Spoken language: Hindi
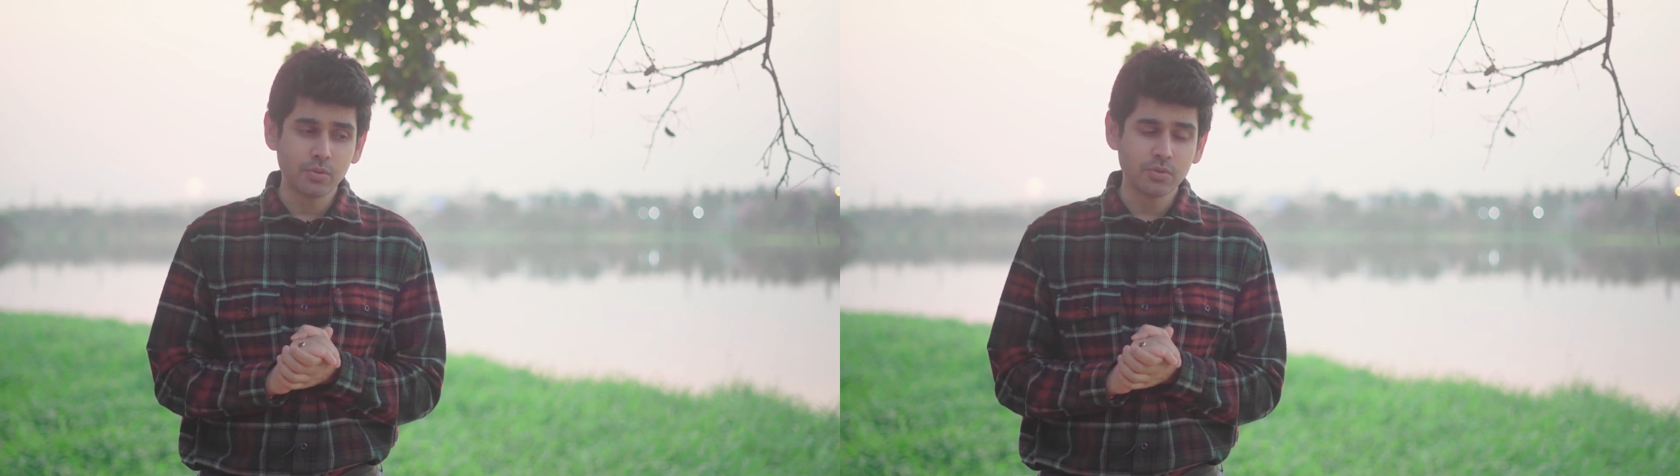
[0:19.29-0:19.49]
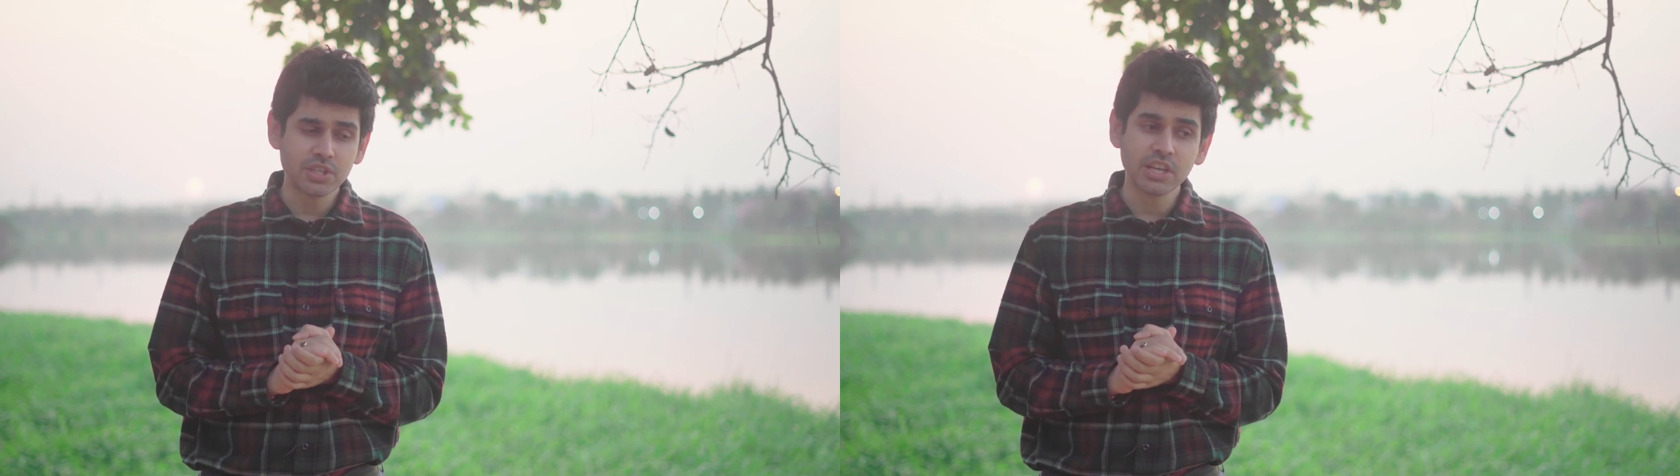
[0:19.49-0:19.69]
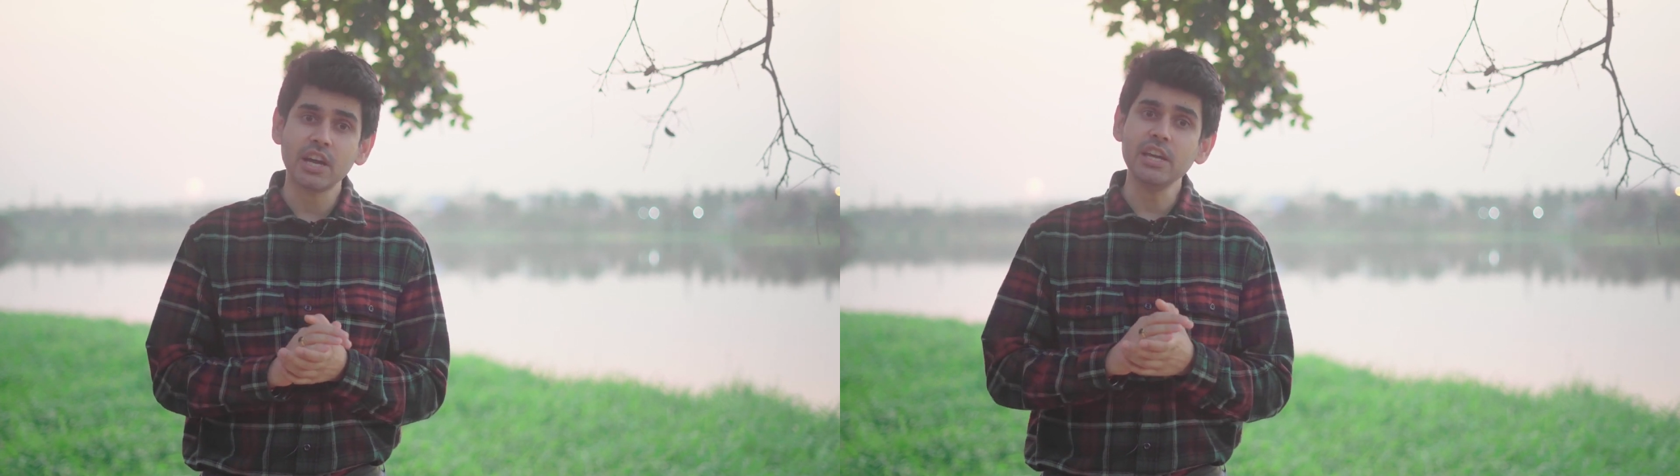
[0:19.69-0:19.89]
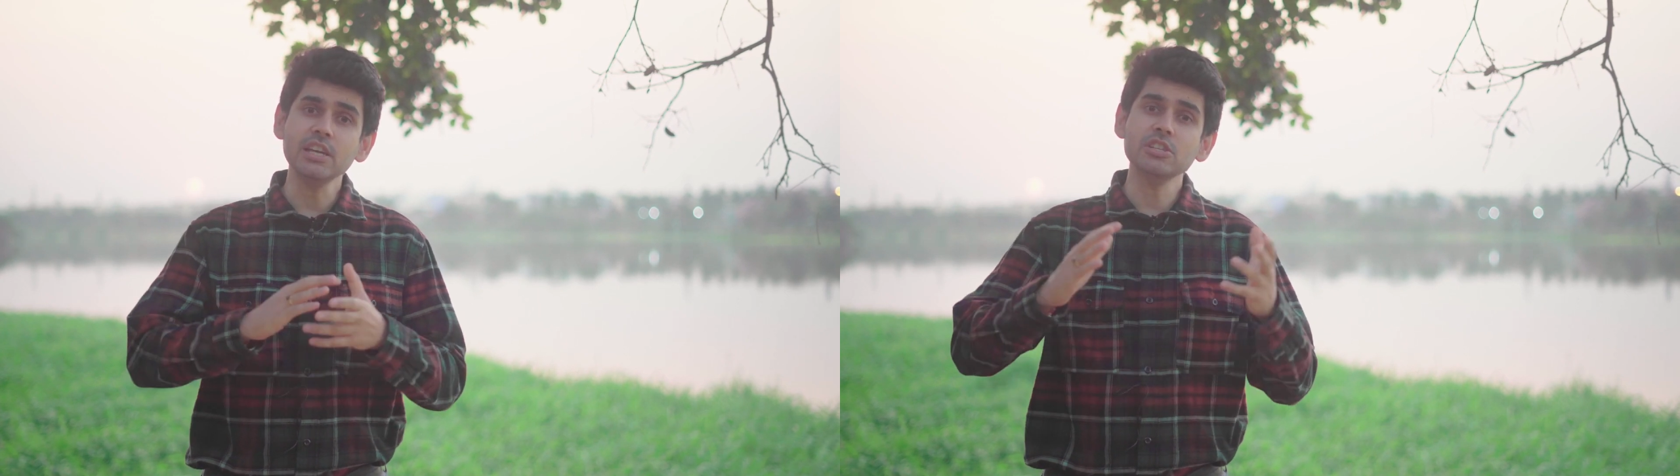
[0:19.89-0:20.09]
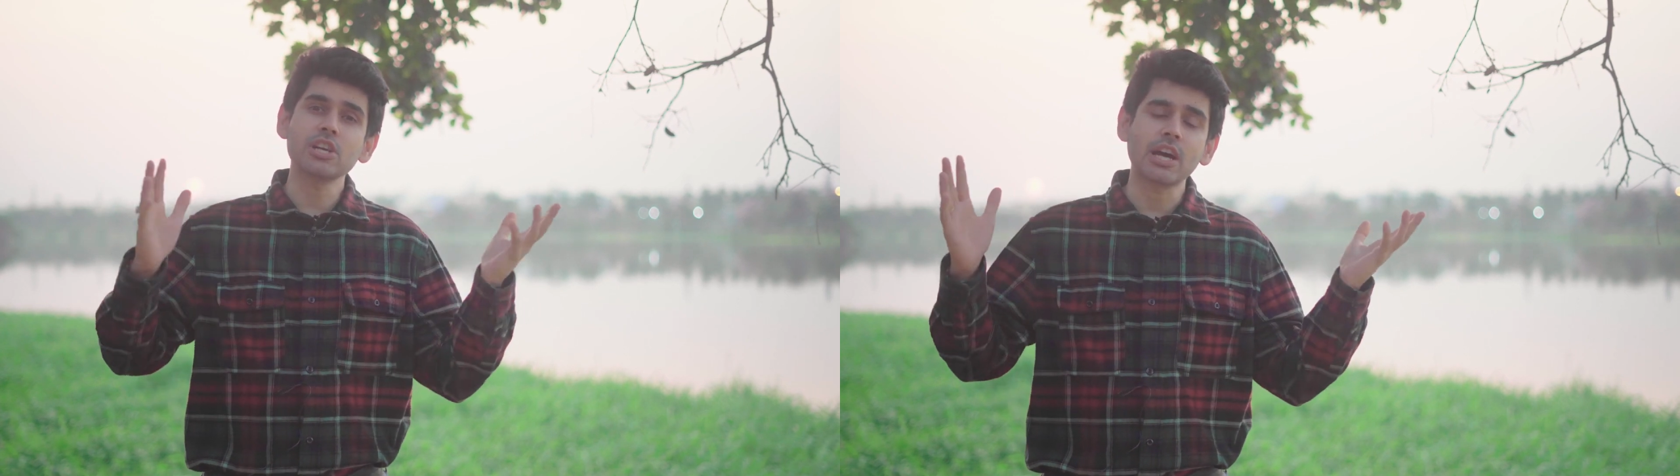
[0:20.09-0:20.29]
उससे
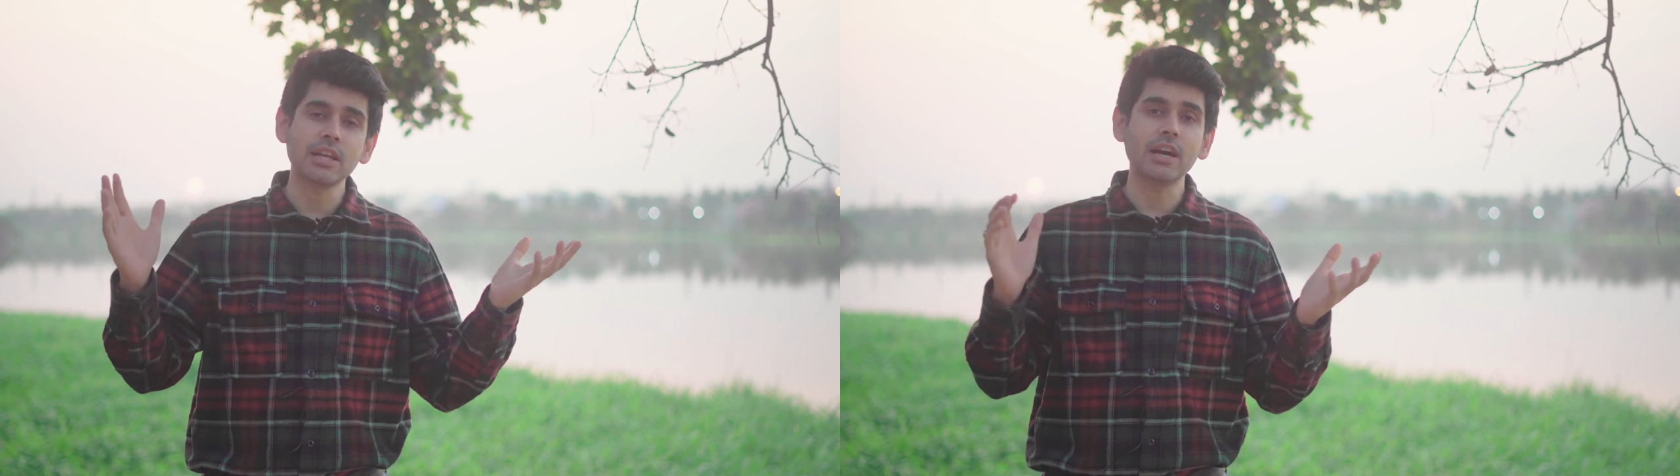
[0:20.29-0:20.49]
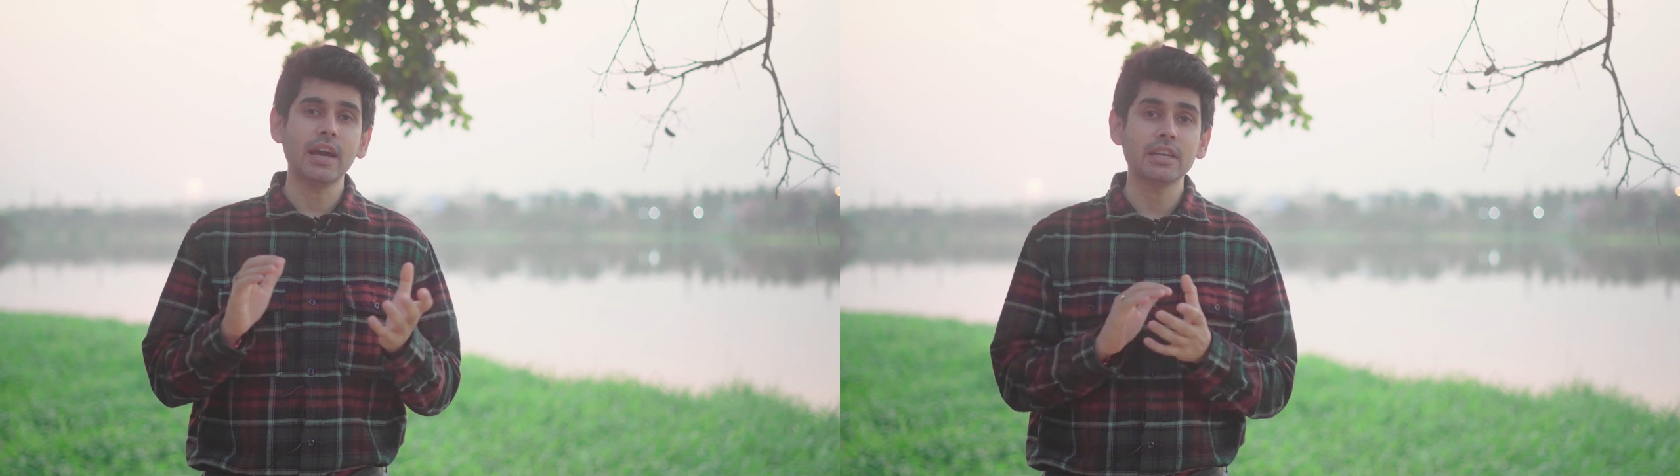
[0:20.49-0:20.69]
कई ज़्यादा